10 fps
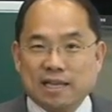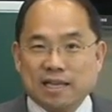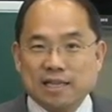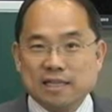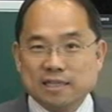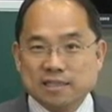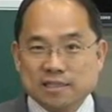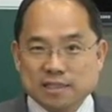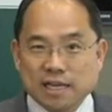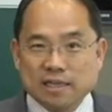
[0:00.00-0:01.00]
있는 그
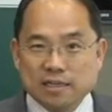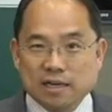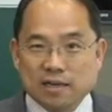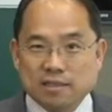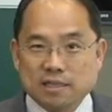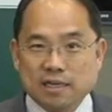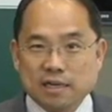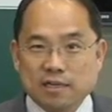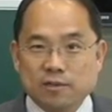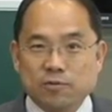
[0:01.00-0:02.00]
색깔
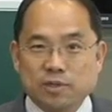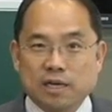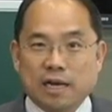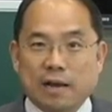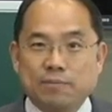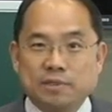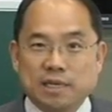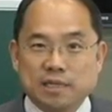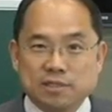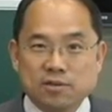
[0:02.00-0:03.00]
색깔을 우리가
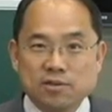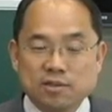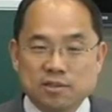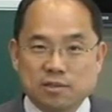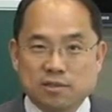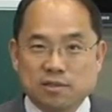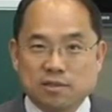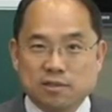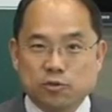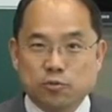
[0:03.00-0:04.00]
감지해서 그
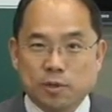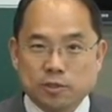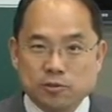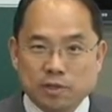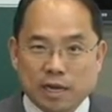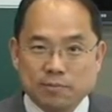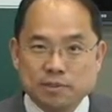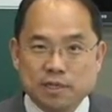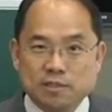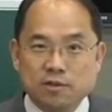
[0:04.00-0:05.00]
주파수를
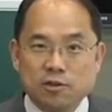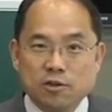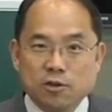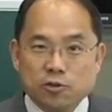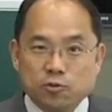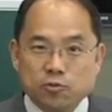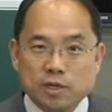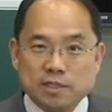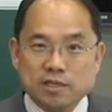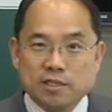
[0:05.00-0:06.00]
감지해서
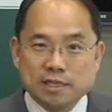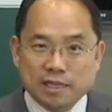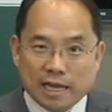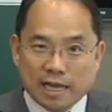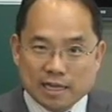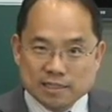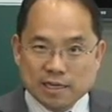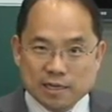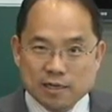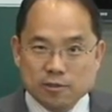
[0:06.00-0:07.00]
눈에서 이제 다양한
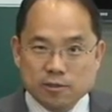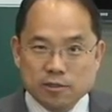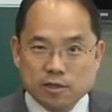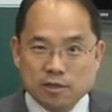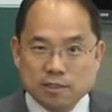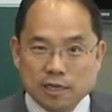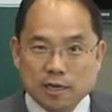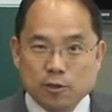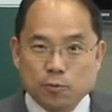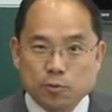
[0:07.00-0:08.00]
색깔 어,
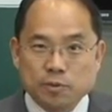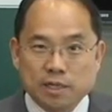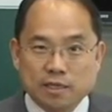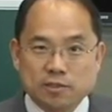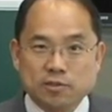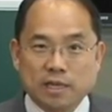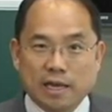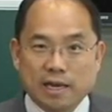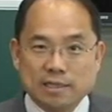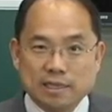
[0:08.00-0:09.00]
색깔로 봅니다. 그렇죠?
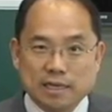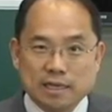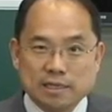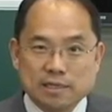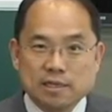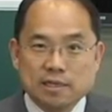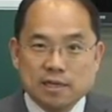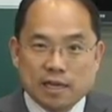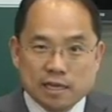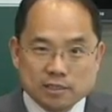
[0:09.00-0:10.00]
다양한 색깔을
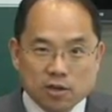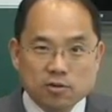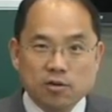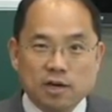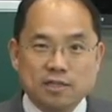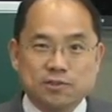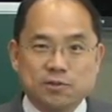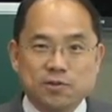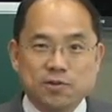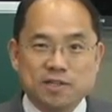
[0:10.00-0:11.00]
섞어
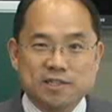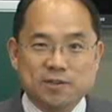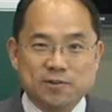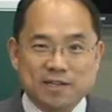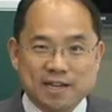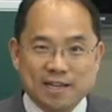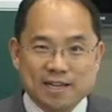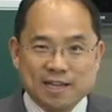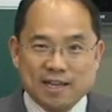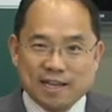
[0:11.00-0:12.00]
가지고 이제 우리가
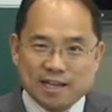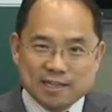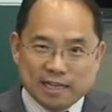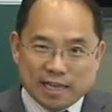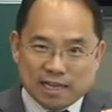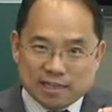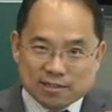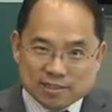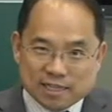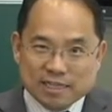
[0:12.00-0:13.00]
아 이게
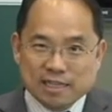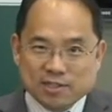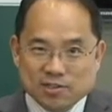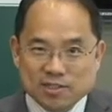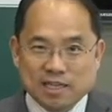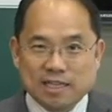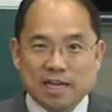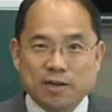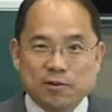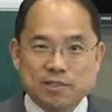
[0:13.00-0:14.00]
이런 색이다 저런
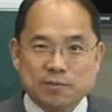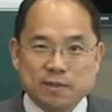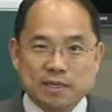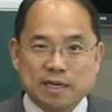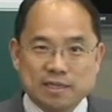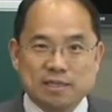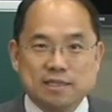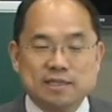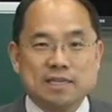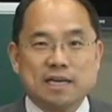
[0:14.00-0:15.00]
색이다 하고 이제
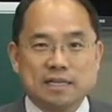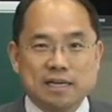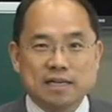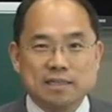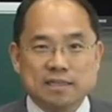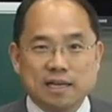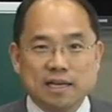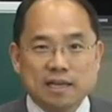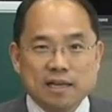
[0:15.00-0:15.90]
빛깔을 이야기를 하는데